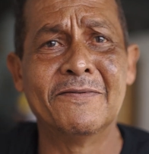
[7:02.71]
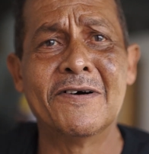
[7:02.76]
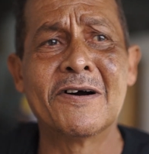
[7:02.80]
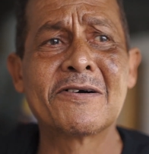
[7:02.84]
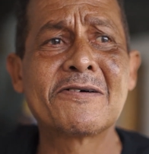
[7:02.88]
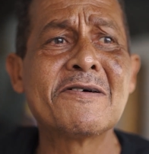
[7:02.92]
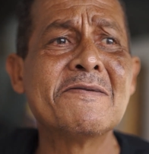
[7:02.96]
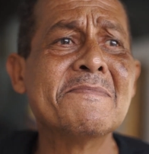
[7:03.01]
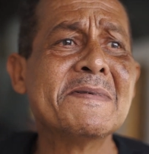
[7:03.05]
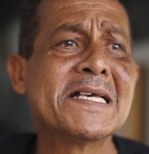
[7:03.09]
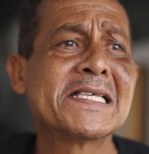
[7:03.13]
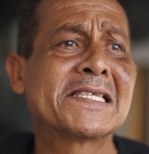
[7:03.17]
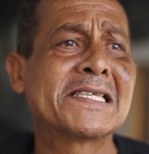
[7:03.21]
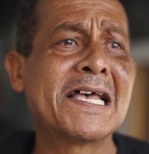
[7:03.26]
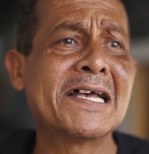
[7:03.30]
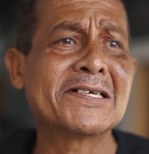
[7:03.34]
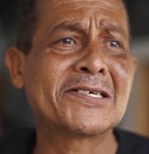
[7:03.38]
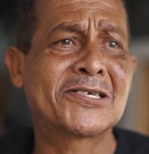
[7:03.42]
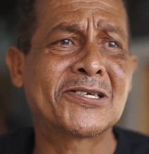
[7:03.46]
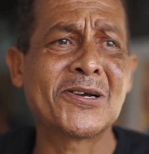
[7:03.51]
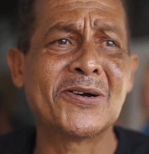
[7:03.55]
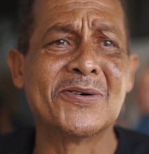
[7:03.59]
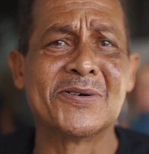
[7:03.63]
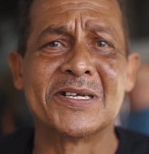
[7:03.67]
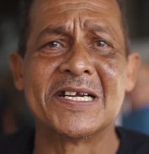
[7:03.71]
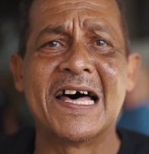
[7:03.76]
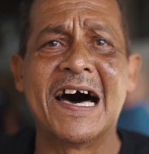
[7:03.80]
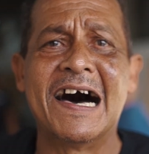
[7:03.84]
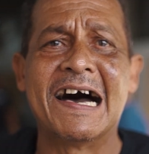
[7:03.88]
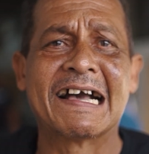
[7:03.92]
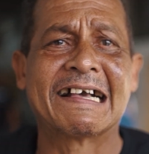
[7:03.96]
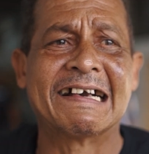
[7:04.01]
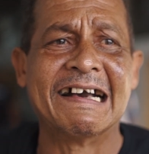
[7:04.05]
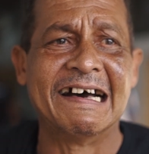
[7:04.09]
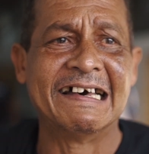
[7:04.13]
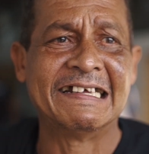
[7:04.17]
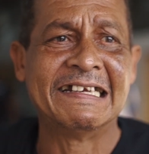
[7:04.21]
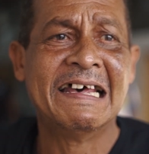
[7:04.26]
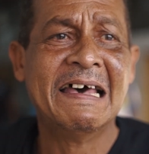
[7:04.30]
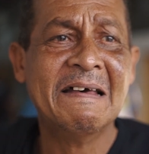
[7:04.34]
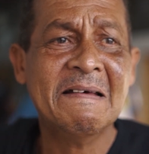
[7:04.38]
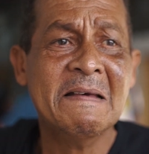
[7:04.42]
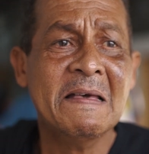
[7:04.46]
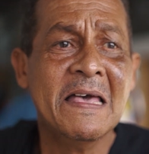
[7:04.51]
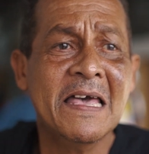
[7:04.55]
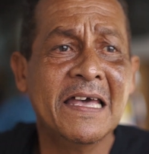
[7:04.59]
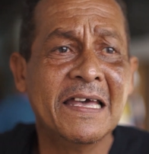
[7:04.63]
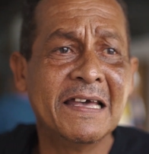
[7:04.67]
vou começar a chorar, cara.
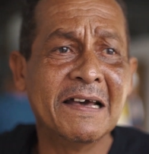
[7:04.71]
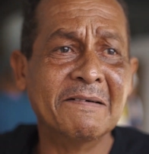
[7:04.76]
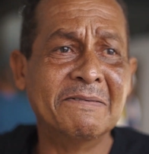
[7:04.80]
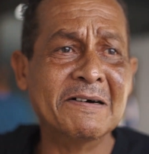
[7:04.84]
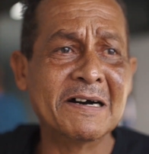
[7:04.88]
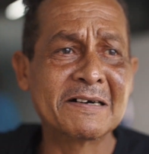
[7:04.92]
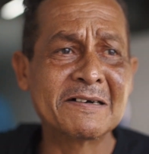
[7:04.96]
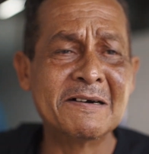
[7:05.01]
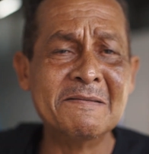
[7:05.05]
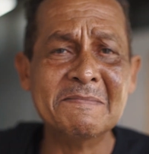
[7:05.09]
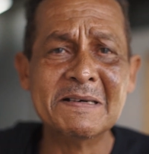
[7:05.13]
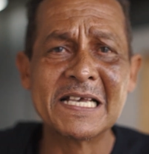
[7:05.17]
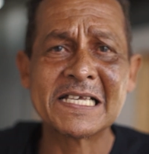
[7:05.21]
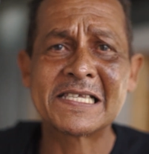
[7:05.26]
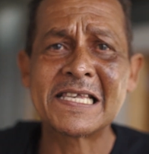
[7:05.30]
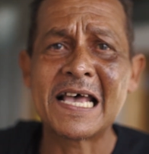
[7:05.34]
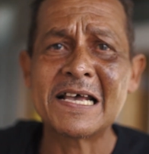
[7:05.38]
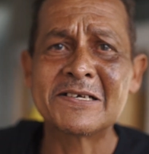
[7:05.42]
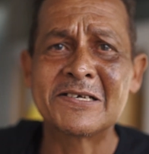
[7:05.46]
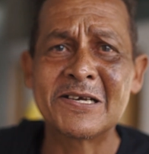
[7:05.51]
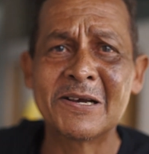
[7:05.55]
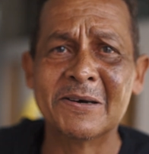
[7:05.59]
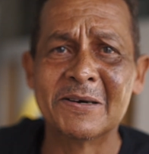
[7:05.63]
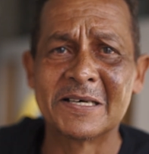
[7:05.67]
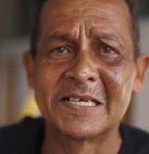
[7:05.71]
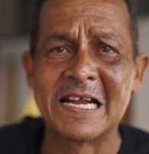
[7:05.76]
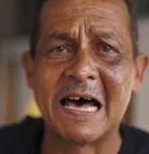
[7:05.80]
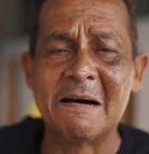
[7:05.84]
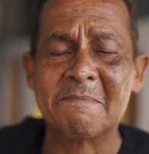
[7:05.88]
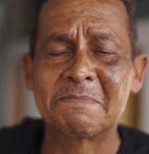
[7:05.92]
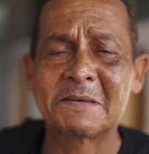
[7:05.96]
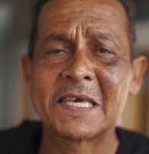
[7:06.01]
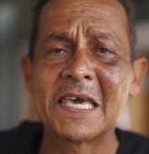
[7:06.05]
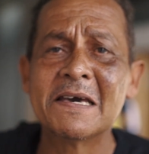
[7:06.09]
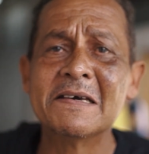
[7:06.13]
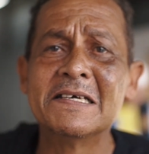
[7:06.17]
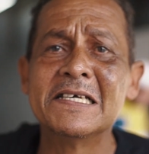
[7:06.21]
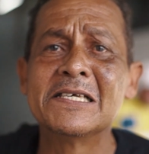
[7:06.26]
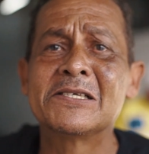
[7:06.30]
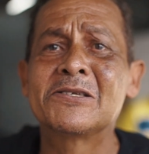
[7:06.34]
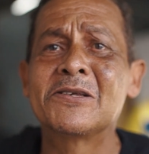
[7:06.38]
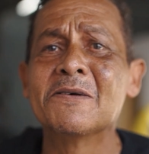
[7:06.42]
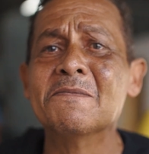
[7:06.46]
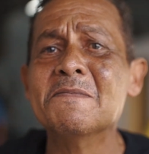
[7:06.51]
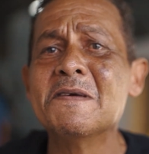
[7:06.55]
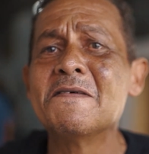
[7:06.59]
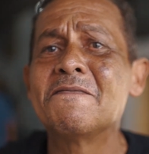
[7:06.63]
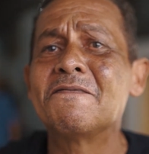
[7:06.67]
Eu vou começar a chorar porque
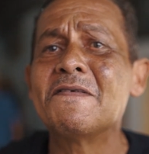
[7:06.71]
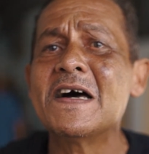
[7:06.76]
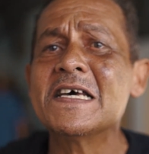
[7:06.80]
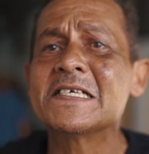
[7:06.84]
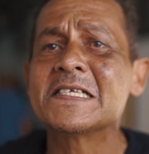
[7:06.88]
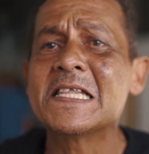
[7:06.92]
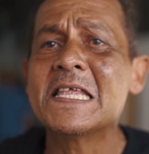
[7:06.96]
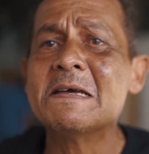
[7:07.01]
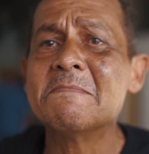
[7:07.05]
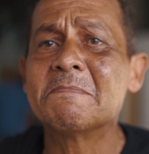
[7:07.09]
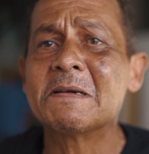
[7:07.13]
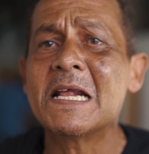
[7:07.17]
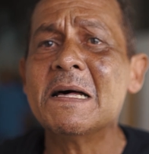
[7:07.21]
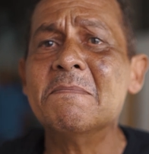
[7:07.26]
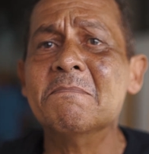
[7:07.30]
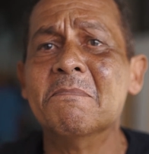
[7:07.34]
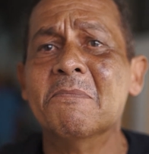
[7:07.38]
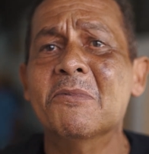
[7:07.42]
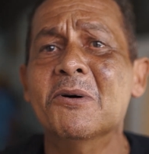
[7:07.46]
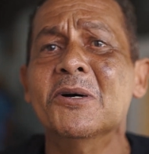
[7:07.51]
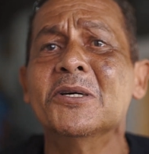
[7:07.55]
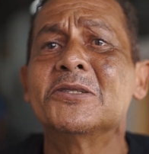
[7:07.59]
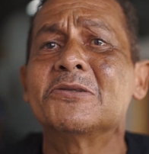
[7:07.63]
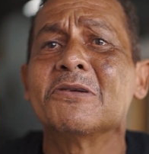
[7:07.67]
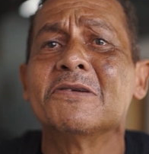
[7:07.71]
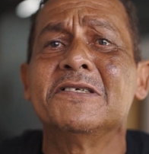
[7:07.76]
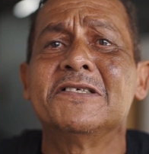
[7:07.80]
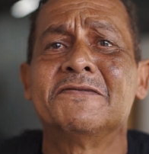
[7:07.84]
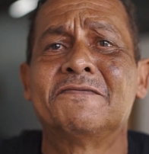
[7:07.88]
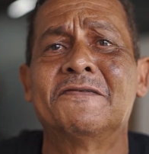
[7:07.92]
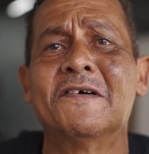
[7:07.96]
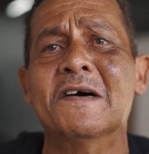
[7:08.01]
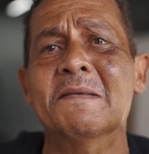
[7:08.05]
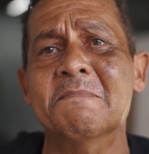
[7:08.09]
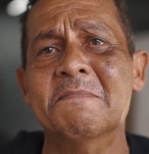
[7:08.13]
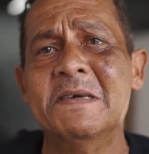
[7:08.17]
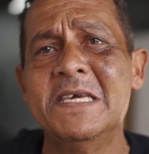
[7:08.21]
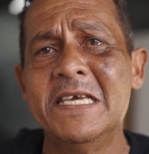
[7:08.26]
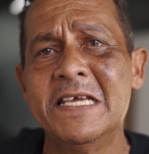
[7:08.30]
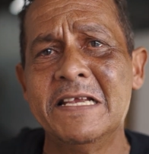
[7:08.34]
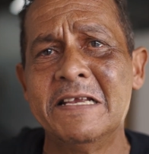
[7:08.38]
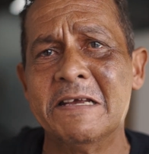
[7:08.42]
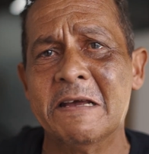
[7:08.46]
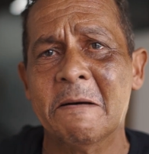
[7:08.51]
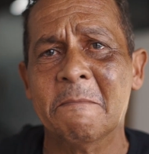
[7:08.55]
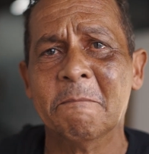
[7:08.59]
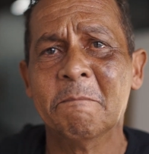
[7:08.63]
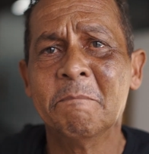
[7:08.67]
isso me faz lembrar muito de
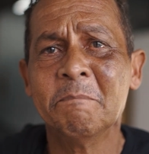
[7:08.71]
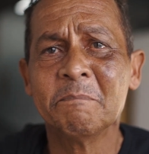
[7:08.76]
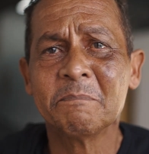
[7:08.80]
família.